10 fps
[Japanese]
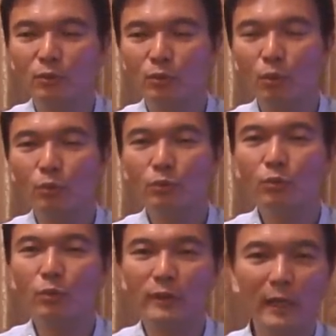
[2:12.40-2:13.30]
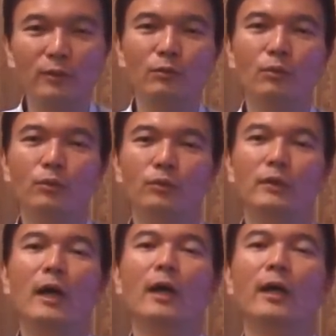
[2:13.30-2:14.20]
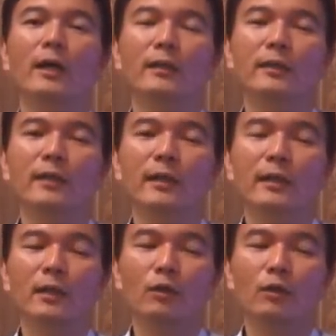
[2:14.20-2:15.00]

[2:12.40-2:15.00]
毒を出すという考え方で